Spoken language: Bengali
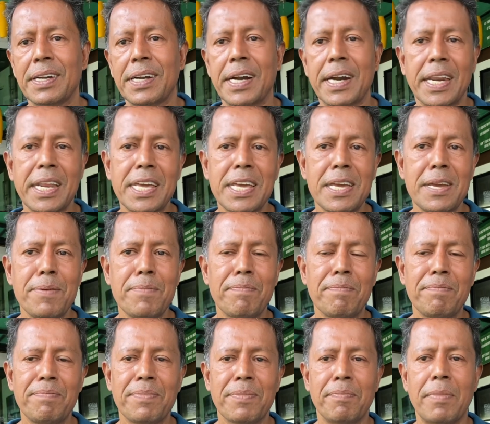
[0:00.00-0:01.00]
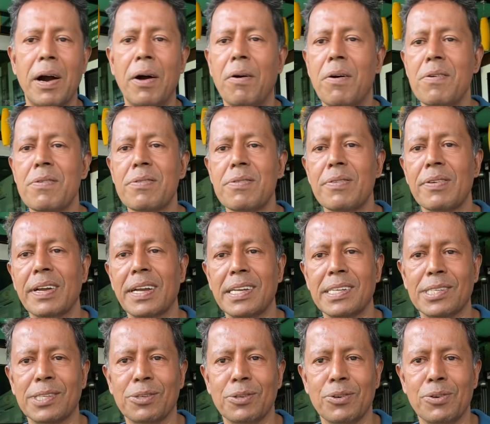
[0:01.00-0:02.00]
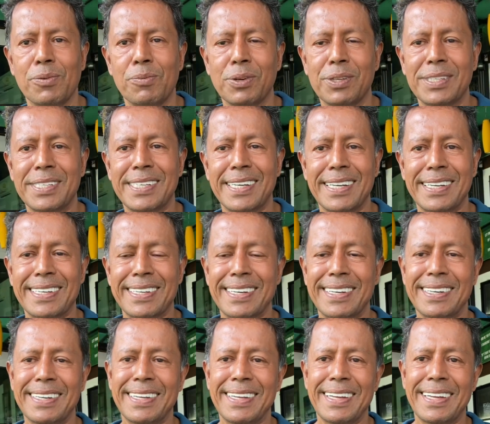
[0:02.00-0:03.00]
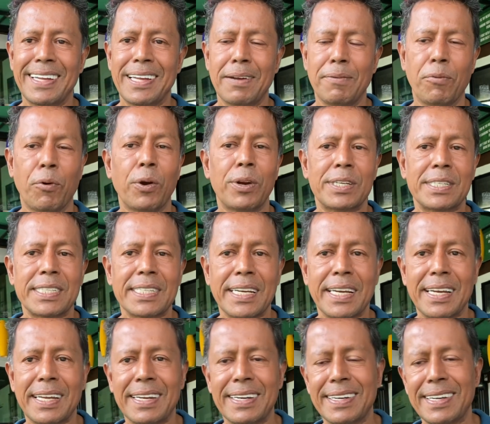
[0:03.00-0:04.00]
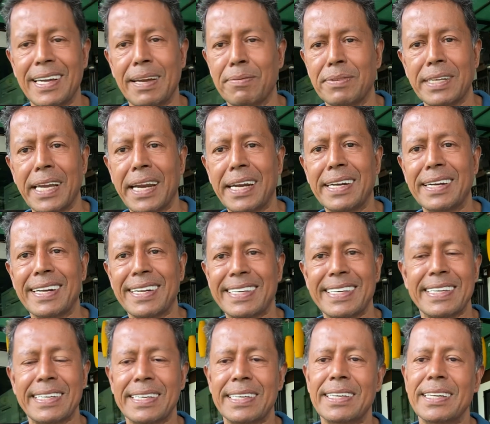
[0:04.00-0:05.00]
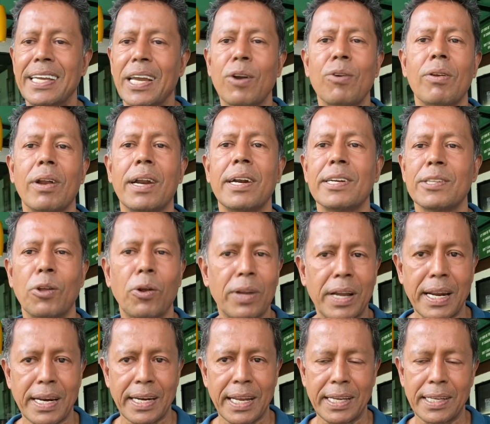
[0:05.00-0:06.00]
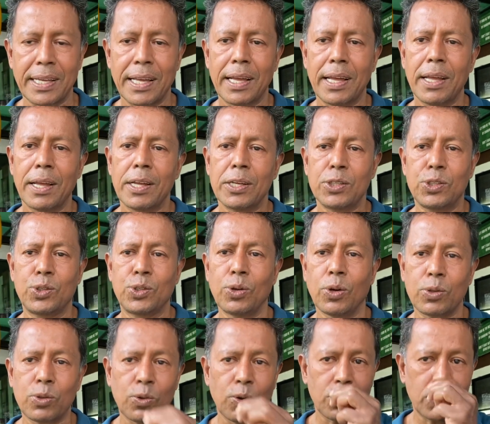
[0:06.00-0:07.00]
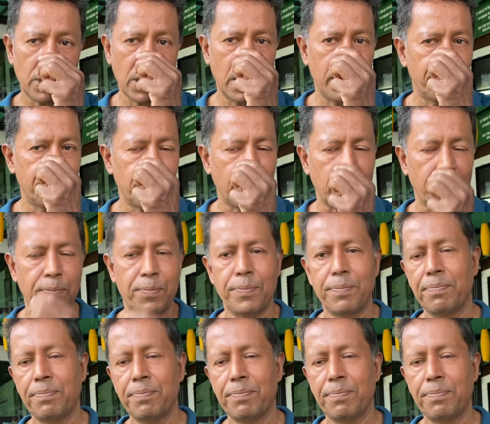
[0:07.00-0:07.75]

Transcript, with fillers: ক্রিম বা অন্য কিছু বুঝছেন ময়েশ্চার আমি জানি না কী কী এগুলো দরকার নাই যত সম্ভব